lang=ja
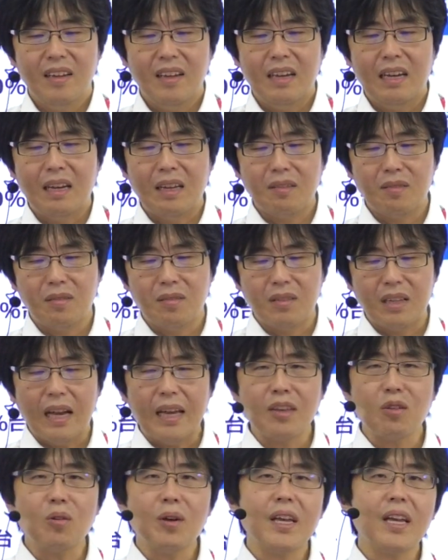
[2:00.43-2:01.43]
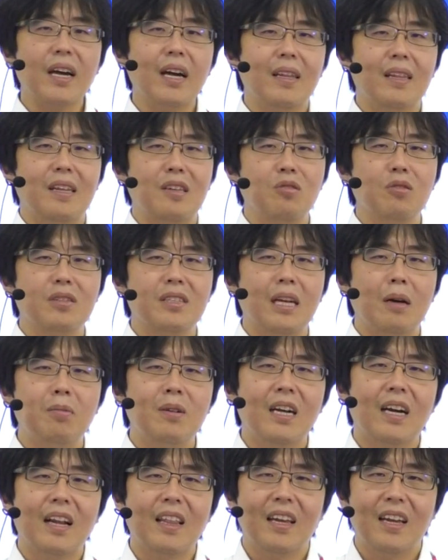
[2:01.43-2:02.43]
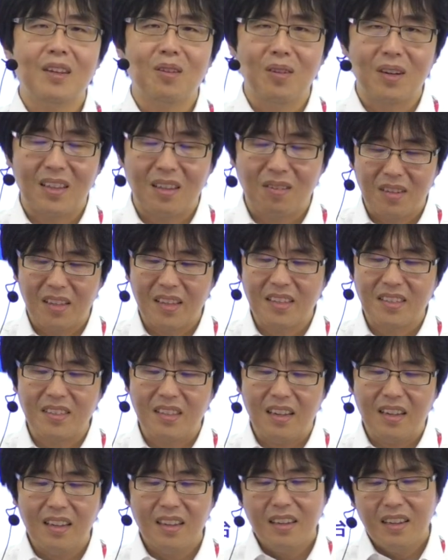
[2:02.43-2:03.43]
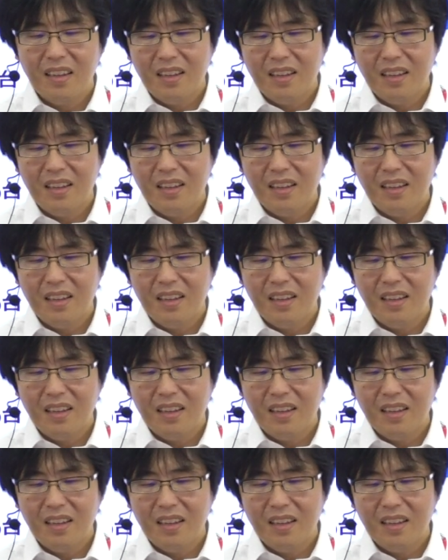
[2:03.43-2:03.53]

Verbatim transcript: あの内容以外で揺さぶられないようにとなんですね。